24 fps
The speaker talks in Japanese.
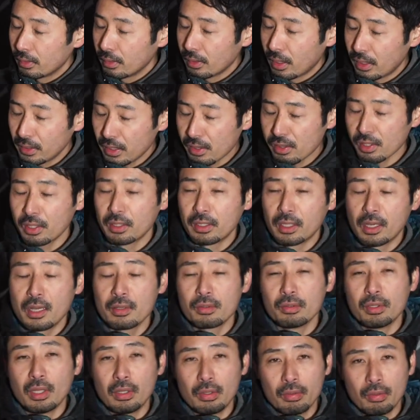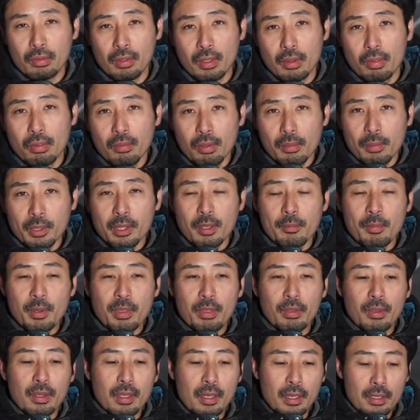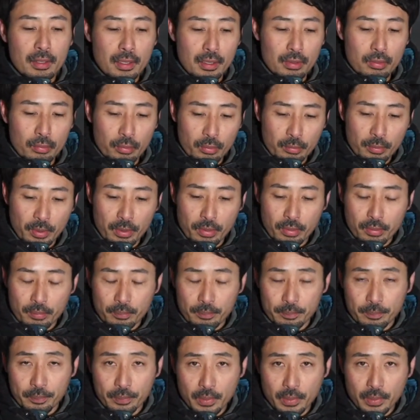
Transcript: 話が長くなるのでそれはまた別でやりたいと思います。